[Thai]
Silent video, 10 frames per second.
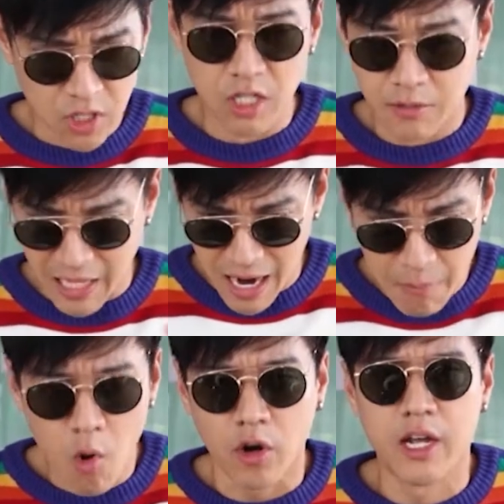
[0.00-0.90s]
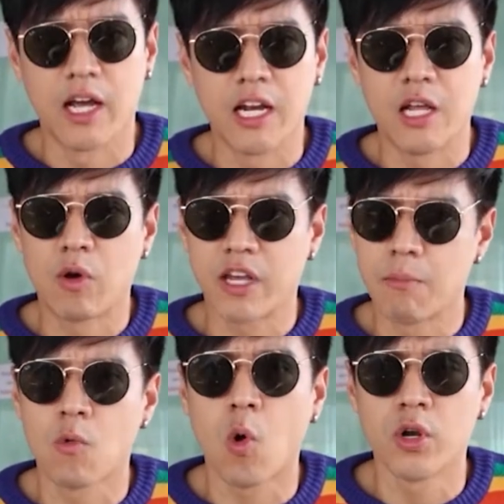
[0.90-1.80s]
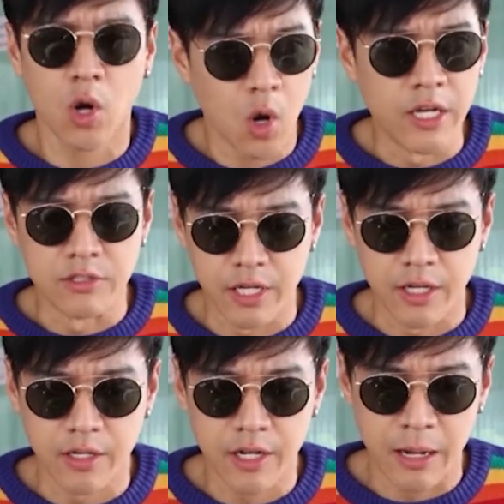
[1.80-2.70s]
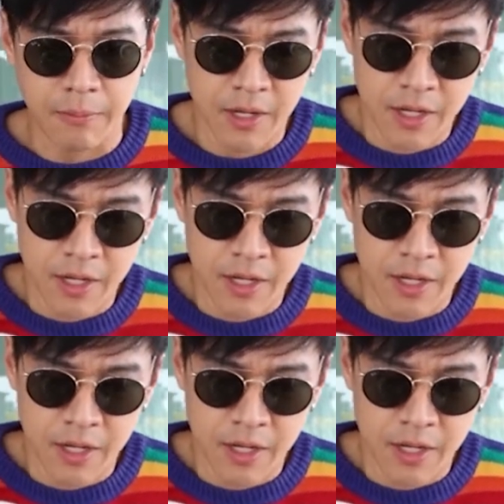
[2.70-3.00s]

ถึงทั้งหมดนะฮะเรียกว่าเข้มข้นอร่อยจริงๆนะครับ